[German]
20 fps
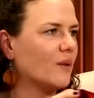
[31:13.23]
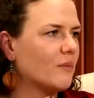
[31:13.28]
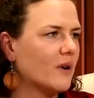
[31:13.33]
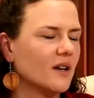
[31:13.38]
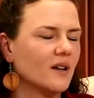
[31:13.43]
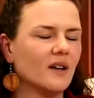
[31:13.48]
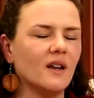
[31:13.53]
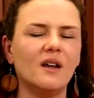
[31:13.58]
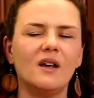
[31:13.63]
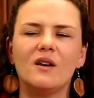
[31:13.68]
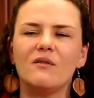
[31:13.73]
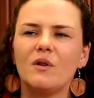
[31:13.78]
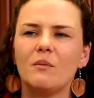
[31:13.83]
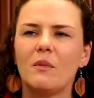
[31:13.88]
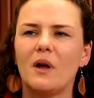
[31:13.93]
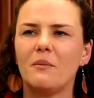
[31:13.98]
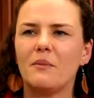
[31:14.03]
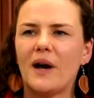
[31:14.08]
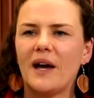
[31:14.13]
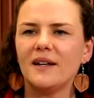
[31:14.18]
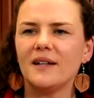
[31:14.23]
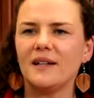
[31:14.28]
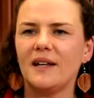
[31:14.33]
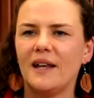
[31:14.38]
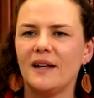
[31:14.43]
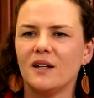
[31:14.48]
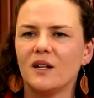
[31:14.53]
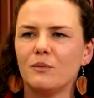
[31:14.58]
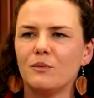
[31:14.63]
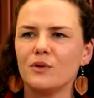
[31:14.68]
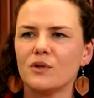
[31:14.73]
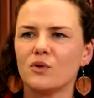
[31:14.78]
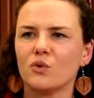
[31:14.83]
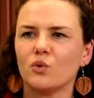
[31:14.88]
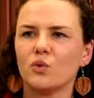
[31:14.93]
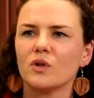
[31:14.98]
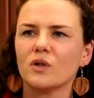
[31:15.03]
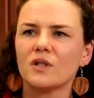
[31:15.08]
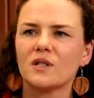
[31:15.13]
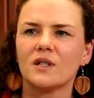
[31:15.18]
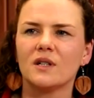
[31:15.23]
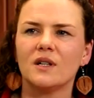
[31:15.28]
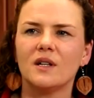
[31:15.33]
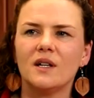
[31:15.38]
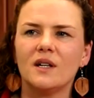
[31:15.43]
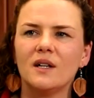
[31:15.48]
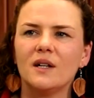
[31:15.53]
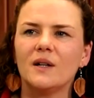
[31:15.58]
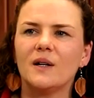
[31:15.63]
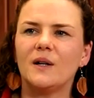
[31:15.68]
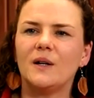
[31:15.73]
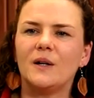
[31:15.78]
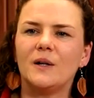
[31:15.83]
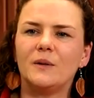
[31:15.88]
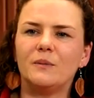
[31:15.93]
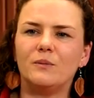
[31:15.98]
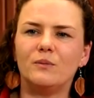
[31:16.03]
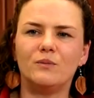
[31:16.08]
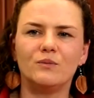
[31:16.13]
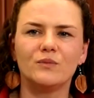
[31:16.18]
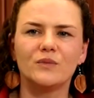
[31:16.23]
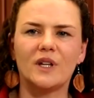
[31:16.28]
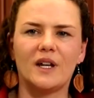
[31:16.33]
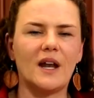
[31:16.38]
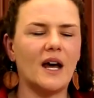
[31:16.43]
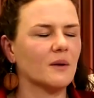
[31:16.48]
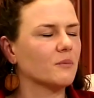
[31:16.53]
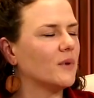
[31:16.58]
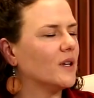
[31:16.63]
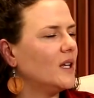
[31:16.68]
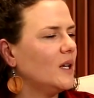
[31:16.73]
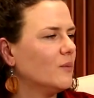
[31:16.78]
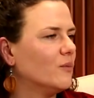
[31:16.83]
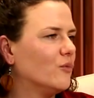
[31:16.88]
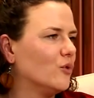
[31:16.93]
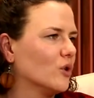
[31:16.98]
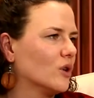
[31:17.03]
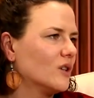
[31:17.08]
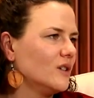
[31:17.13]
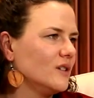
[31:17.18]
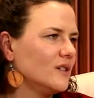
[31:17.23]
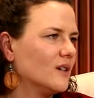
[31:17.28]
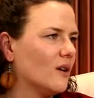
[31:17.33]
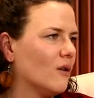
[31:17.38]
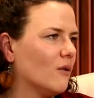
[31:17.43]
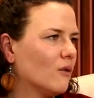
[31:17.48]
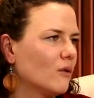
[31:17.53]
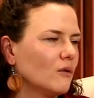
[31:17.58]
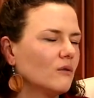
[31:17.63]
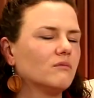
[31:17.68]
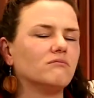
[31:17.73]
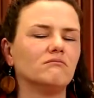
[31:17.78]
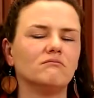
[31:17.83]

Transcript: wenn, ja. man, wenn man beide Länder besucht ähm, dann hat man eben wirklich auch